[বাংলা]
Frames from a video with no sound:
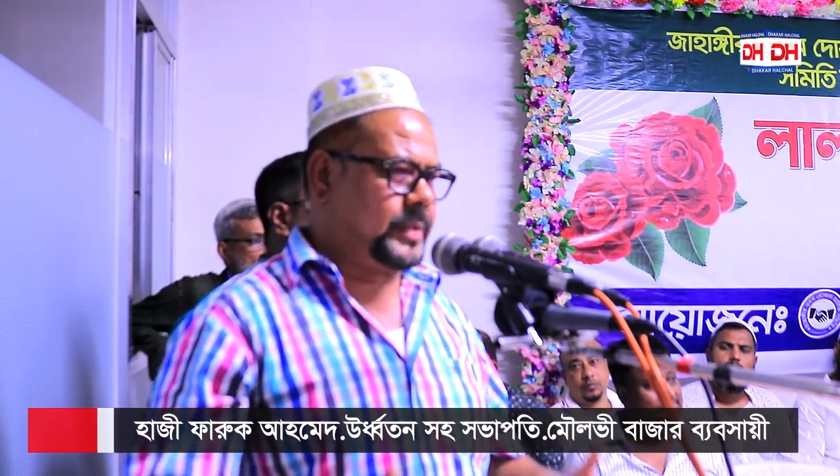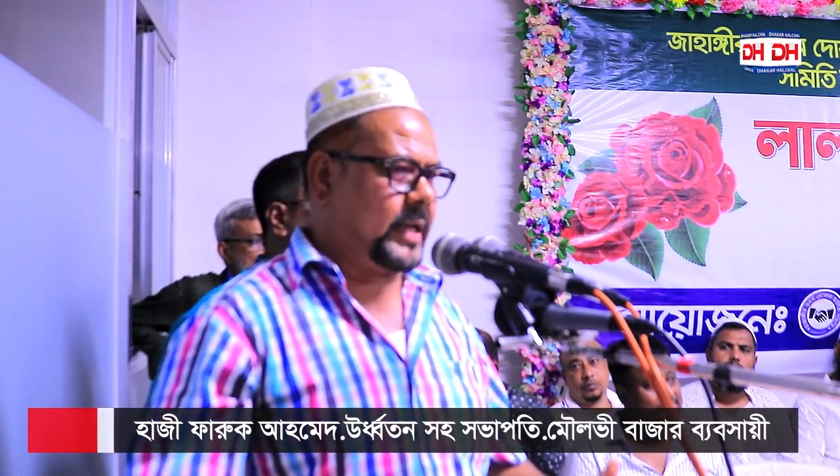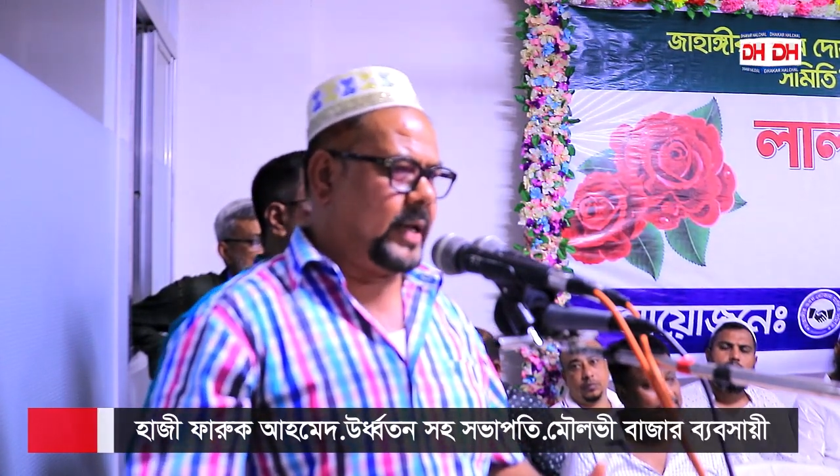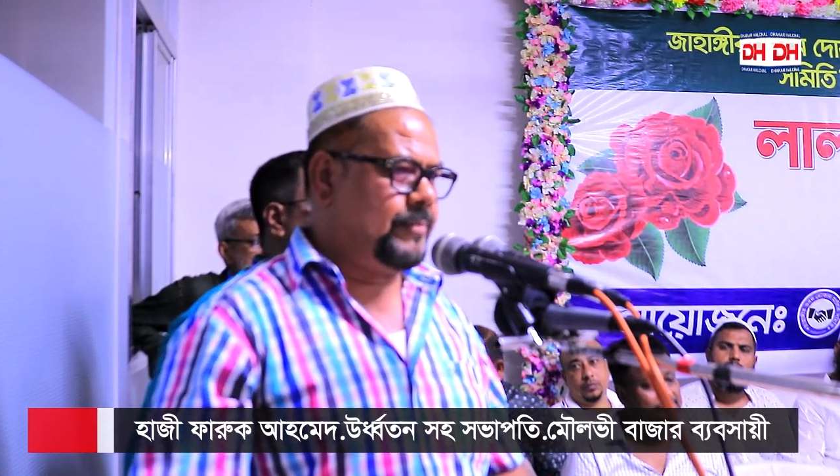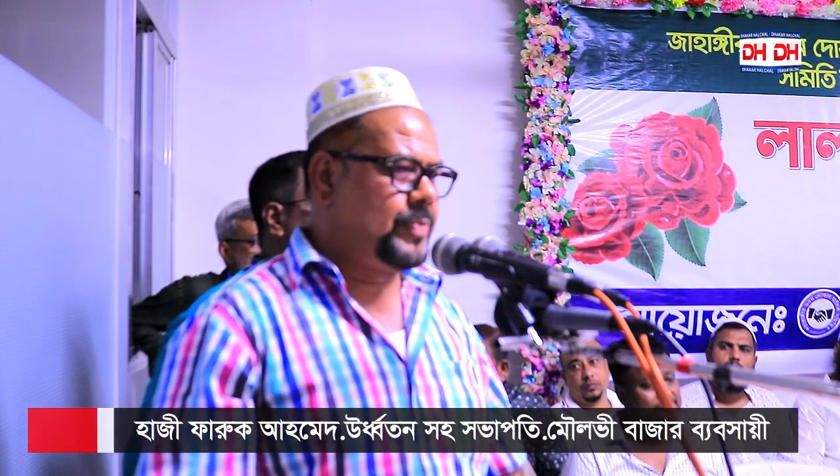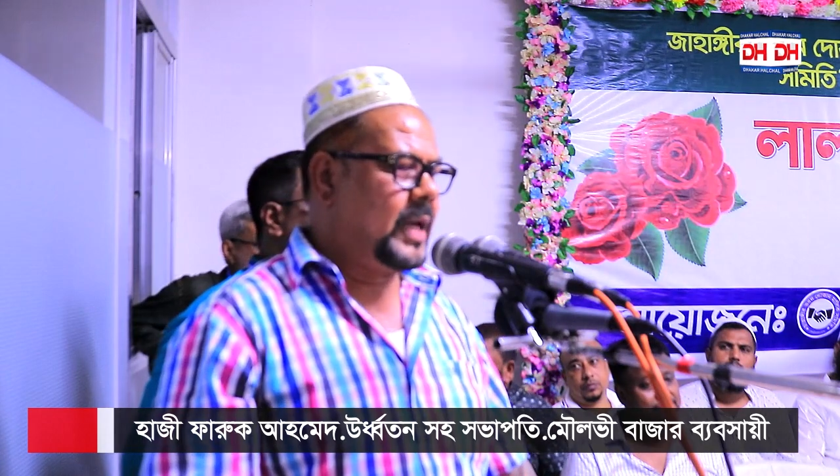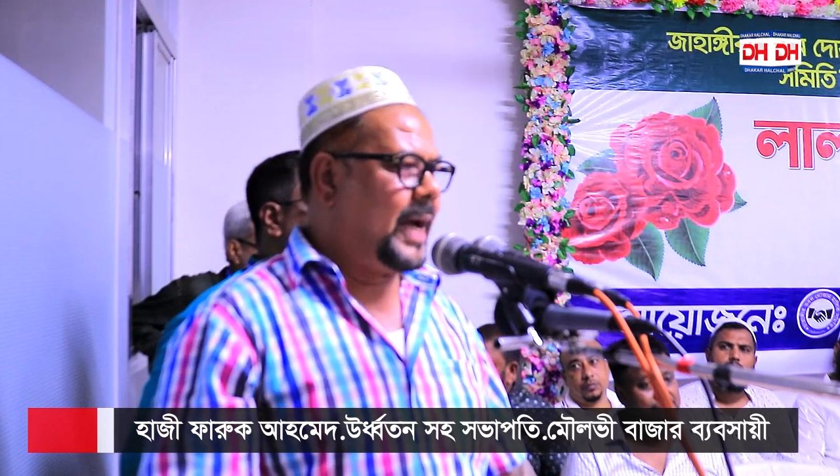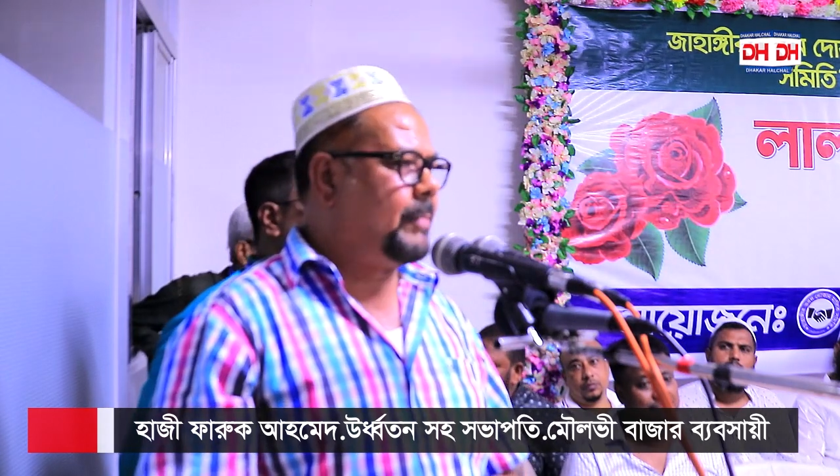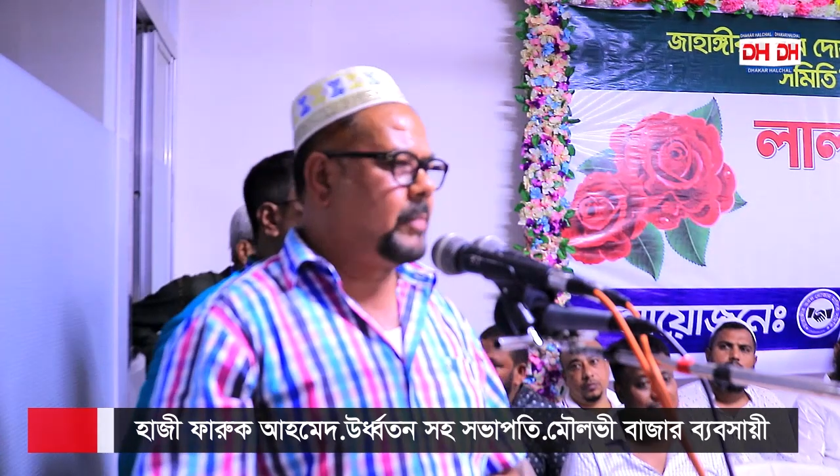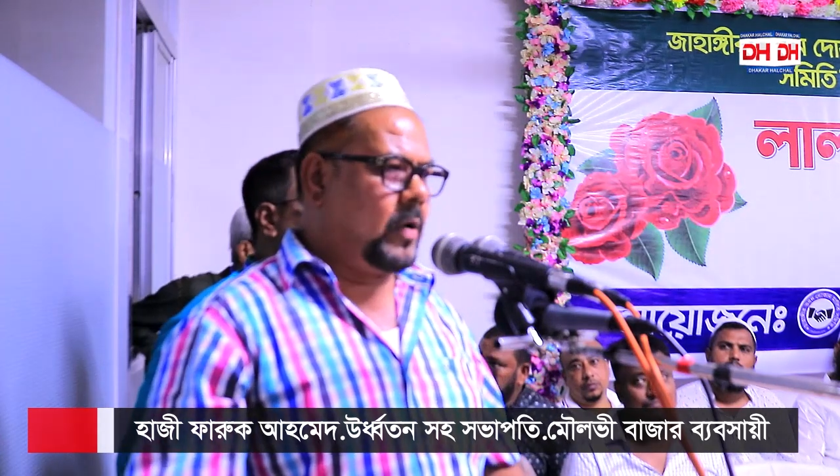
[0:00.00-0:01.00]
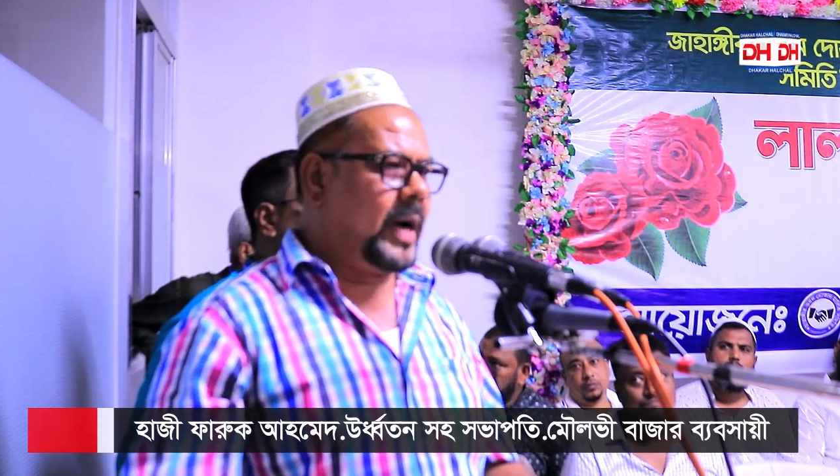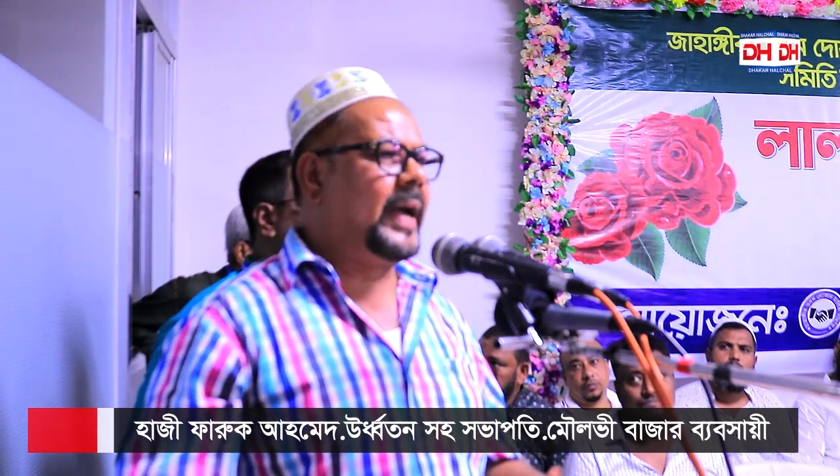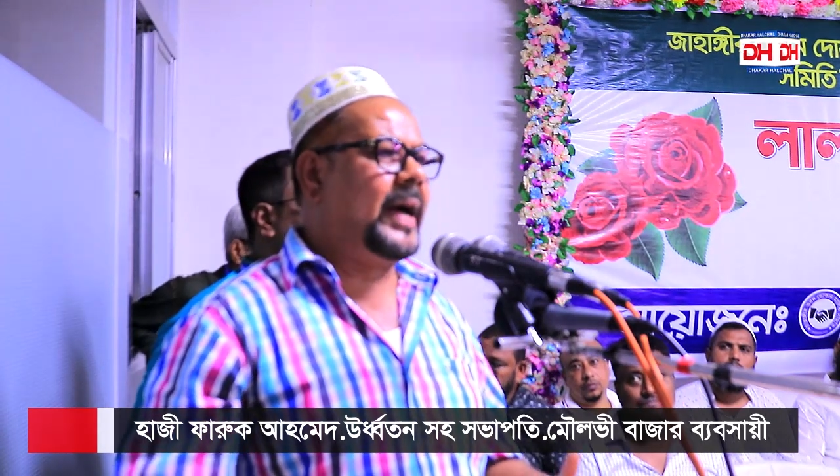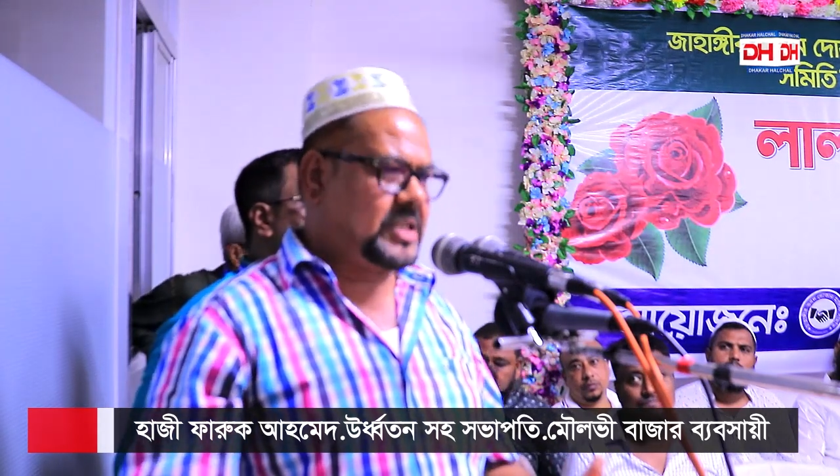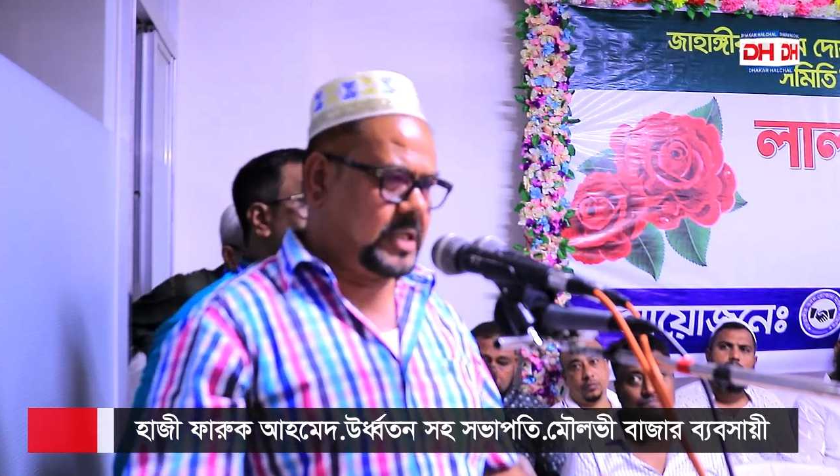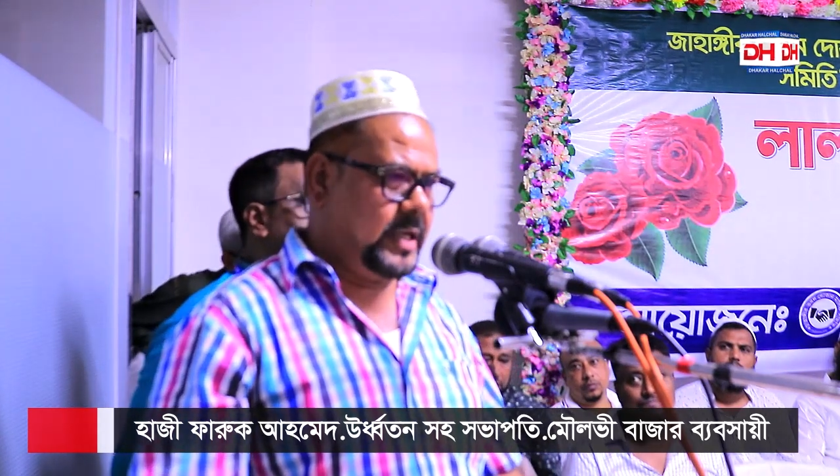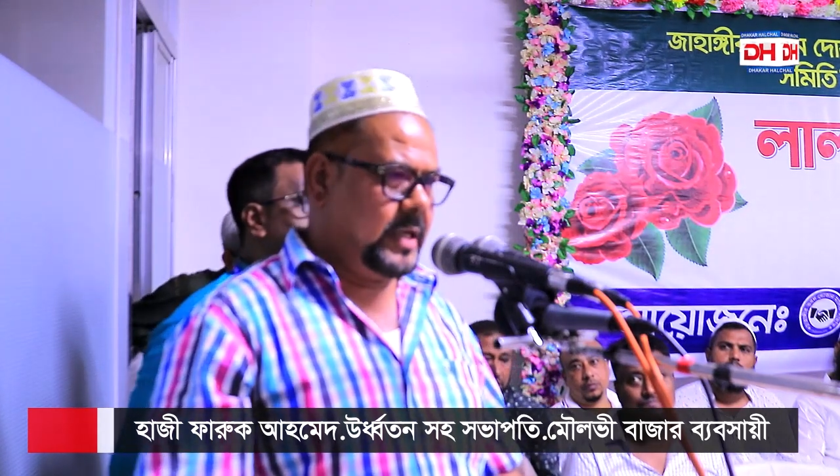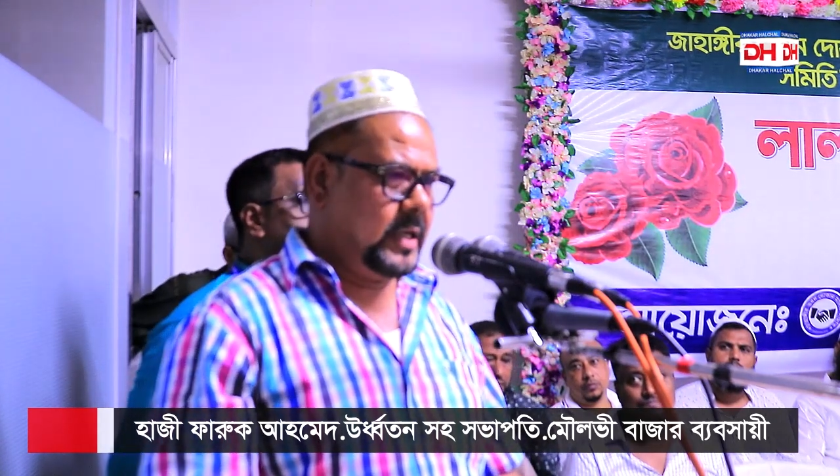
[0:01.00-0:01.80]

থেকে আমরাও আগে আসি